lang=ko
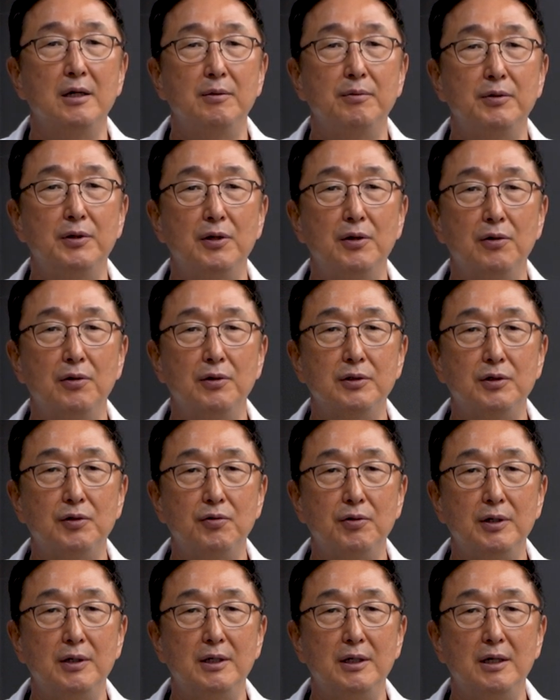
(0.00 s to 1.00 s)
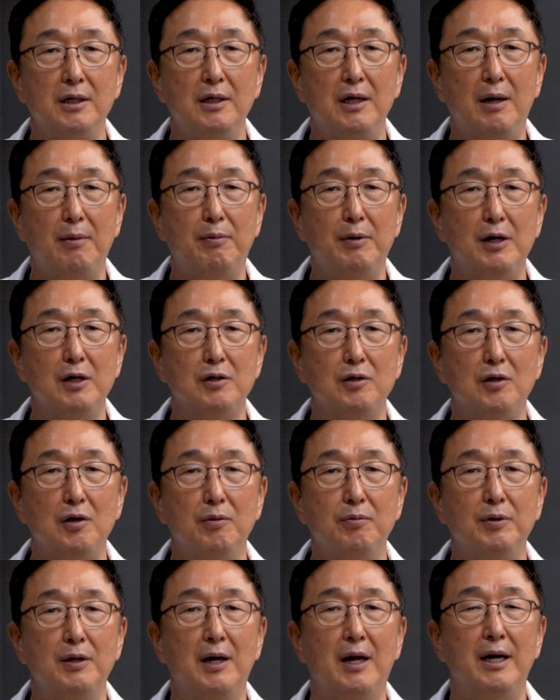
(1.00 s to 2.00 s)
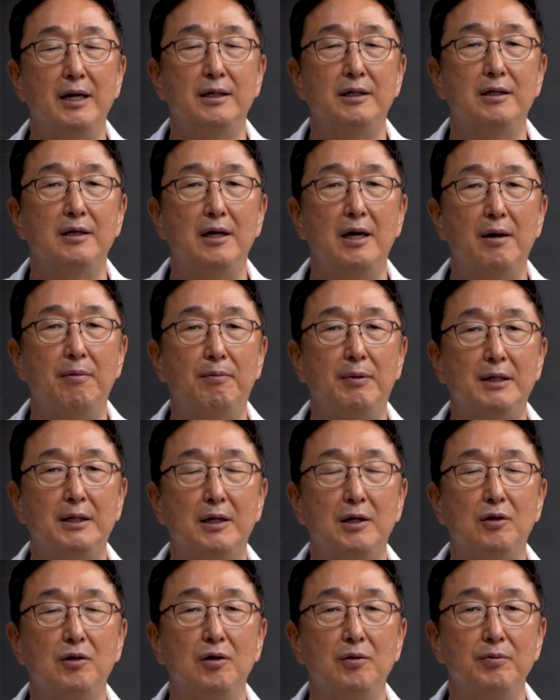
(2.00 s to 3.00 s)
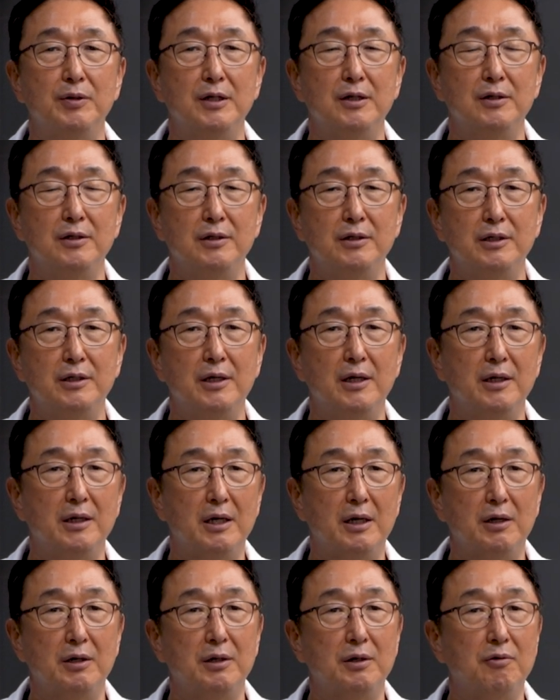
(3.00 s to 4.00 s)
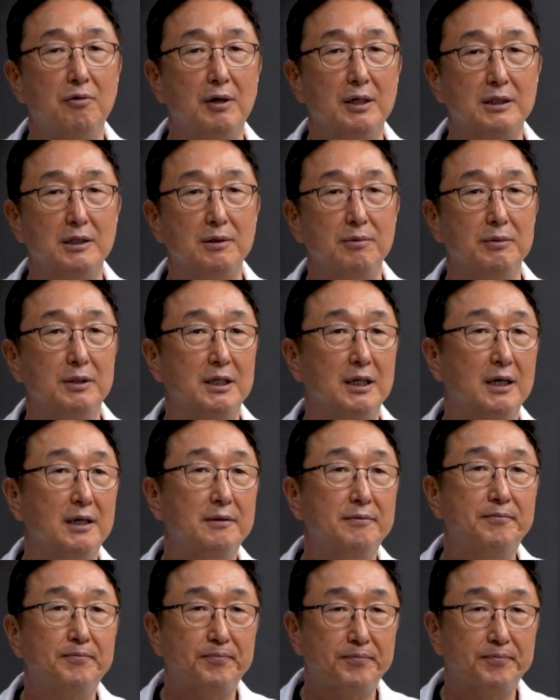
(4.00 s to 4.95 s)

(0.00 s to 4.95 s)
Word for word: PO3D 라파로스코피 라이트 헤파텍토미를 시행해 왔습니다.